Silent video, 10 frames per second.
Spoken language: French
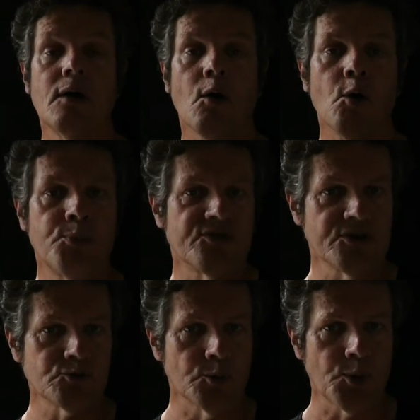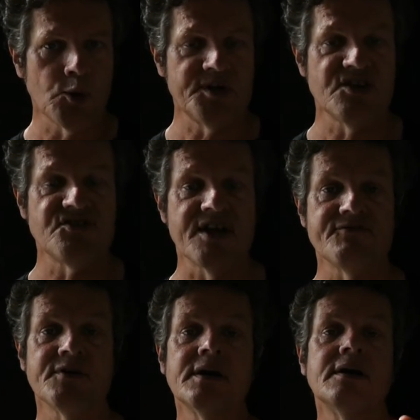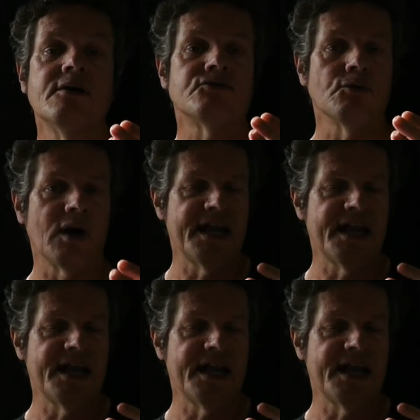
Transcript: reposant au premier chef sur